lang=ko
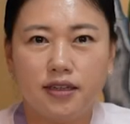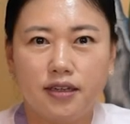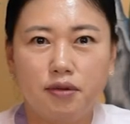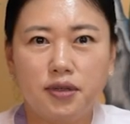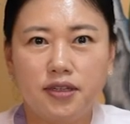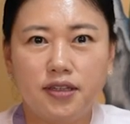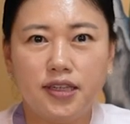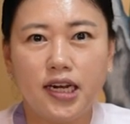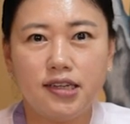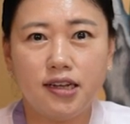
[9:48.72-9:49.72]
이번
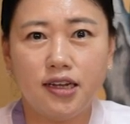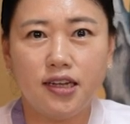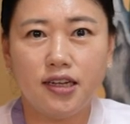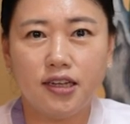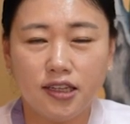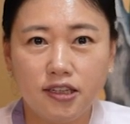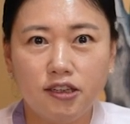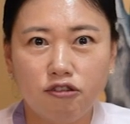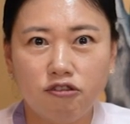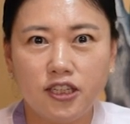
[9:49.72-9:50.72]
사례자 같은
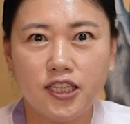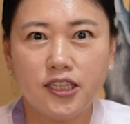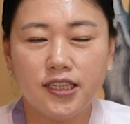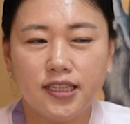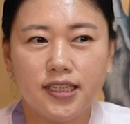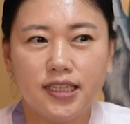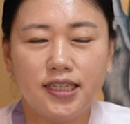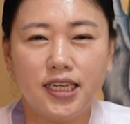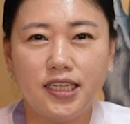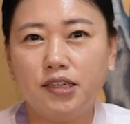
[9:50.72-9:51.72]
경우는
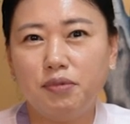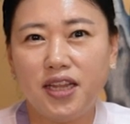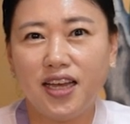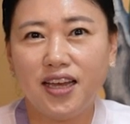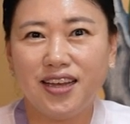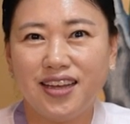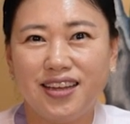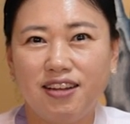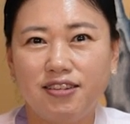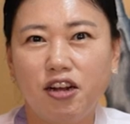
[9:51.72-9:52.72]
이제 20대
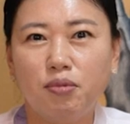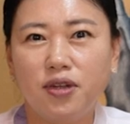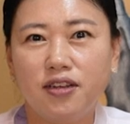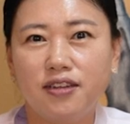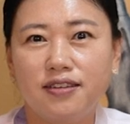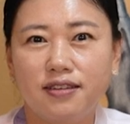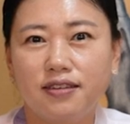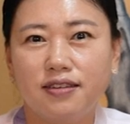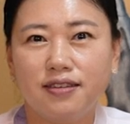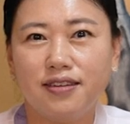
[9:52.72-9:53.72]
어,
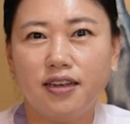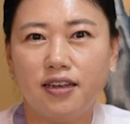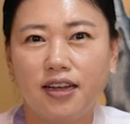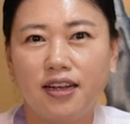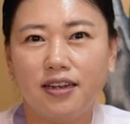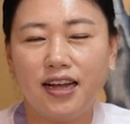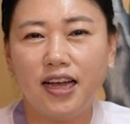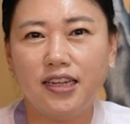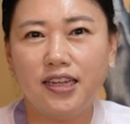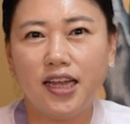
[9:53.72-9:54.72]
젊은 이제
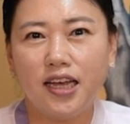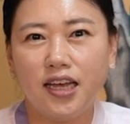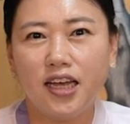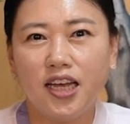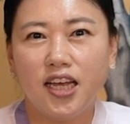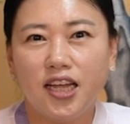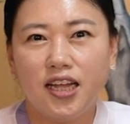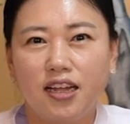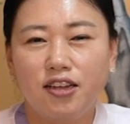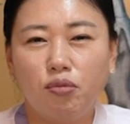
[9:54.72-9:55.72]
아이인데
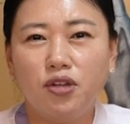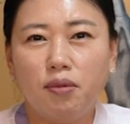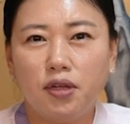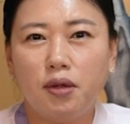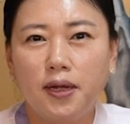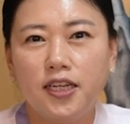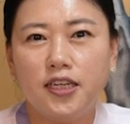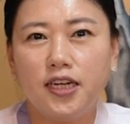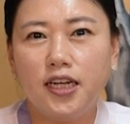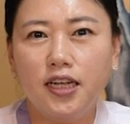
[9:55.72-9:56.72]
너무
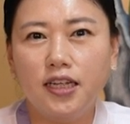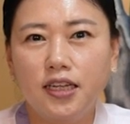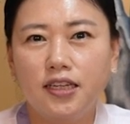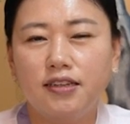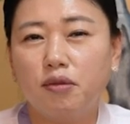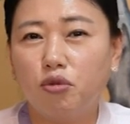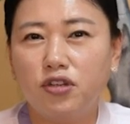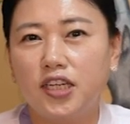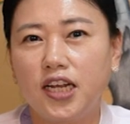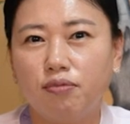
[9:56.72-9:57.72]
답답하니까 이제
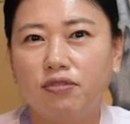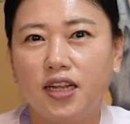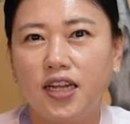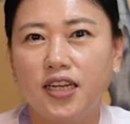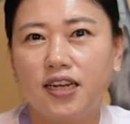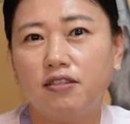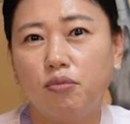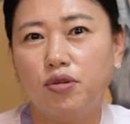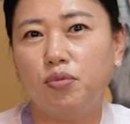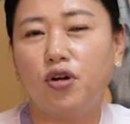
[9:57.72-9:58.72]
모친이 아프다 하니까
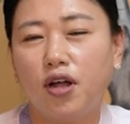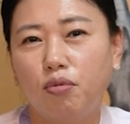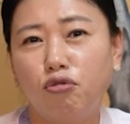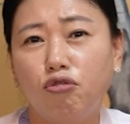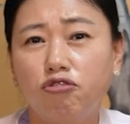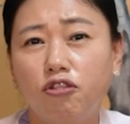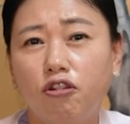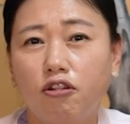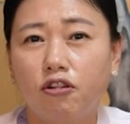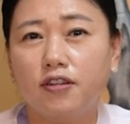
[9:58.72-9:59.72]
점집도 가보고
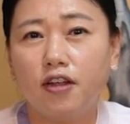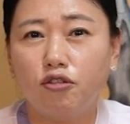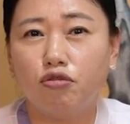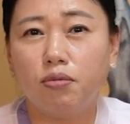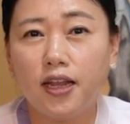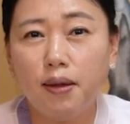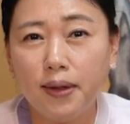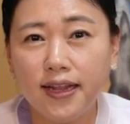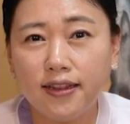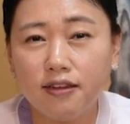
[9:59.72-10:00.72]
굿도 이제 두 번
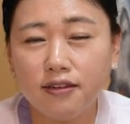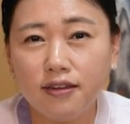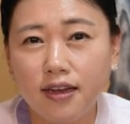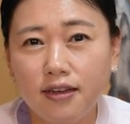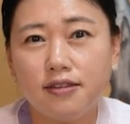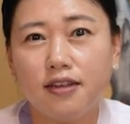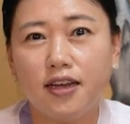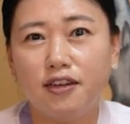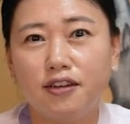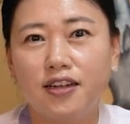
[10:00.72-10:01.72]
해봤던
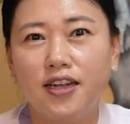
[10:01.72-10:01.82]
케이스예요.